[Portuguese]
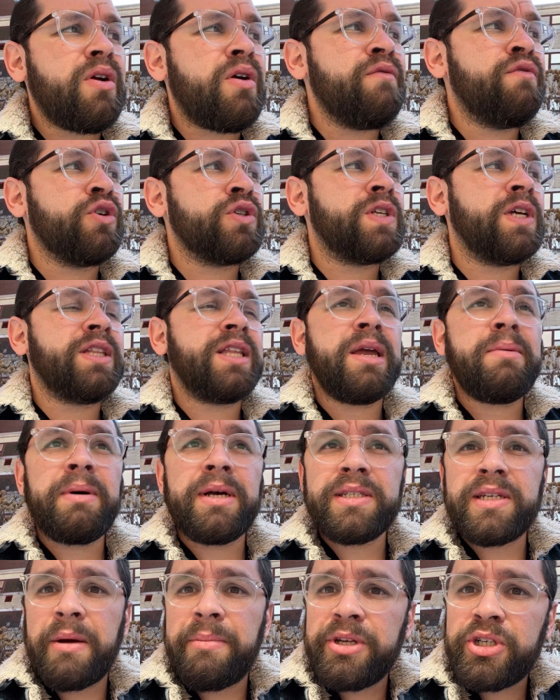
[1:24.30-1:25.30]
você tem
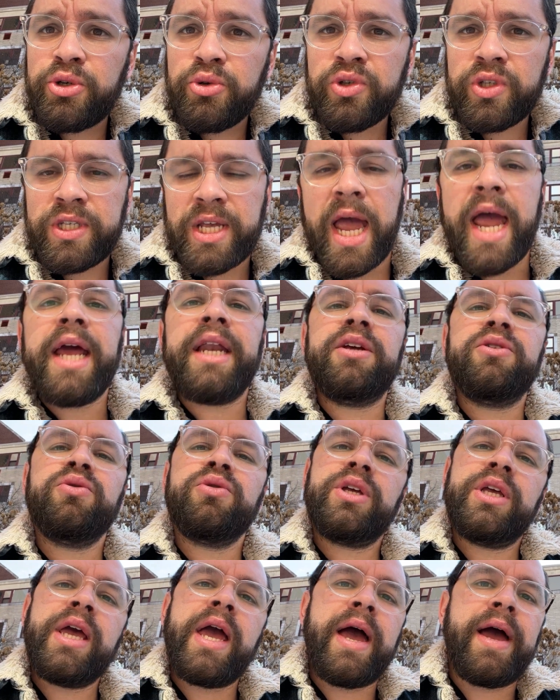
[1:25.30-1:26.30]
basicamente o cerne
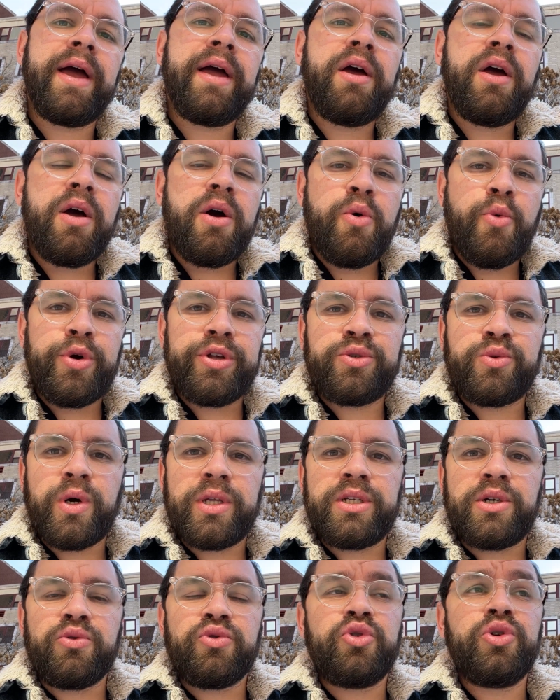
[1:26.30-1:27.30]
do que é o
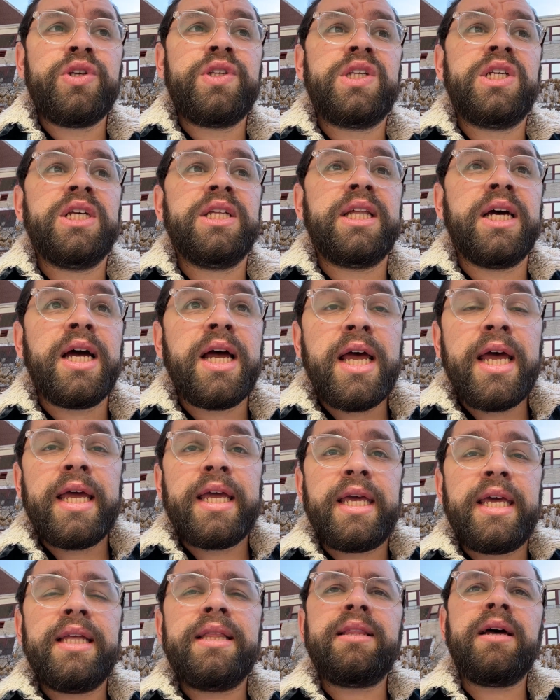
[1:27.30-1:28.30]
Esquadrão Suicida,
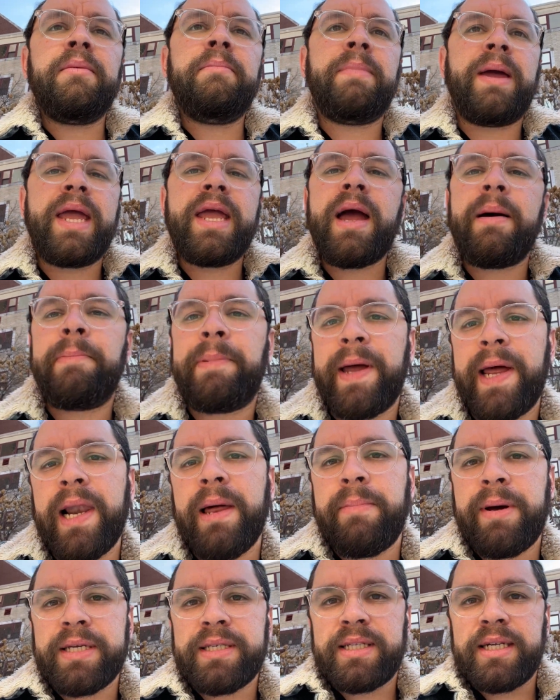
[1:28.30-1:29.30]
que também
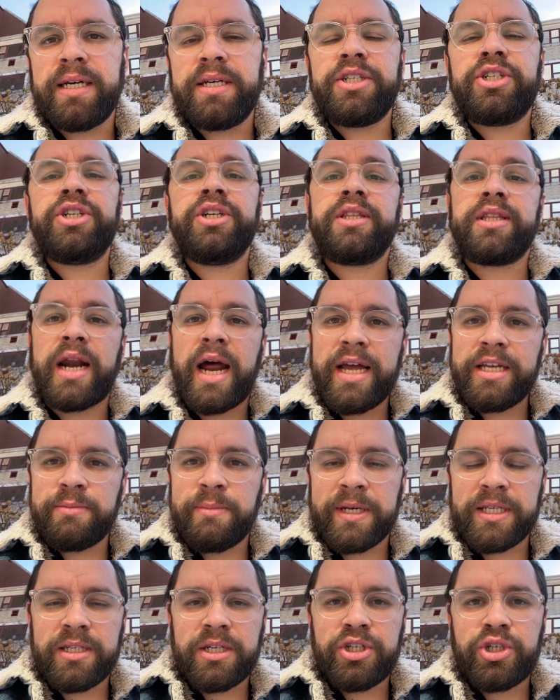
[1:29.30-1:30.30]
apela bastante, traz
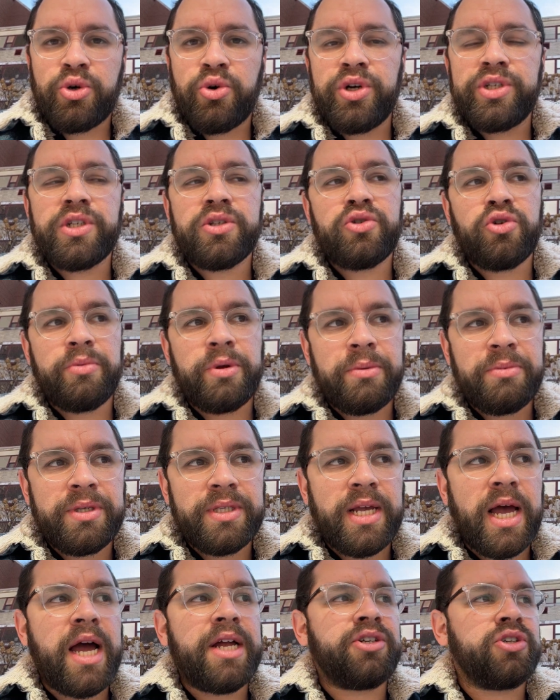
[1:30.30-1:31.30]
bastante coisa sobre
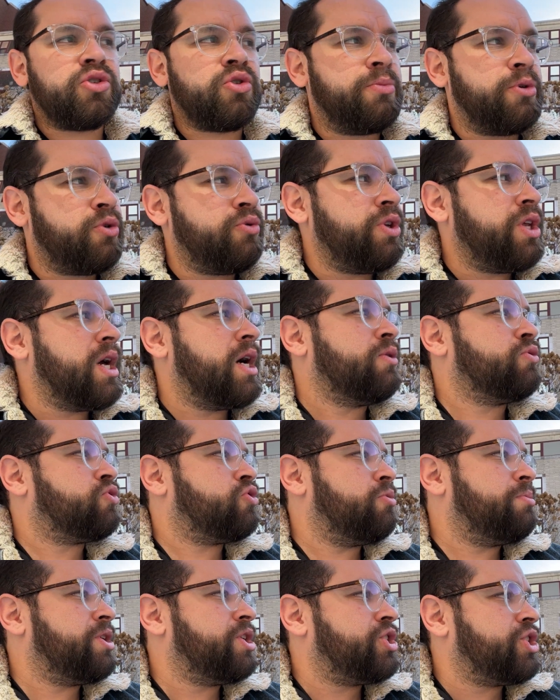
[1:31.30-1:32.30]
amizade, sobre união,
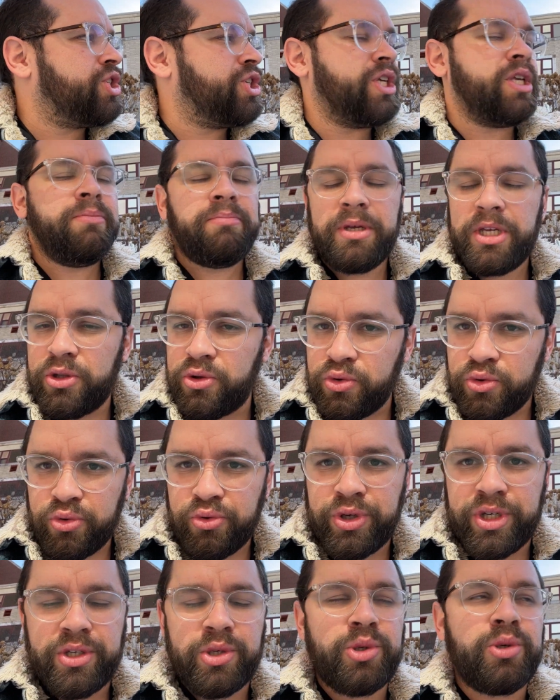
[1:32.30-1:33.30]
sobre time e
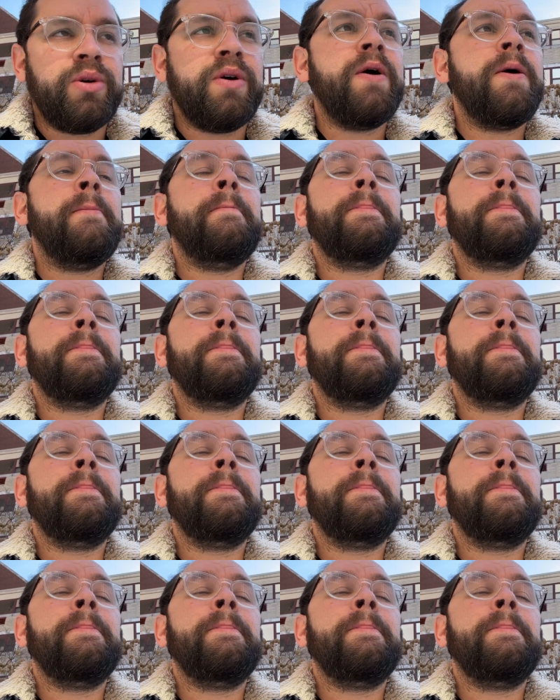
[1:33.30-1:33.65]
tudo isso.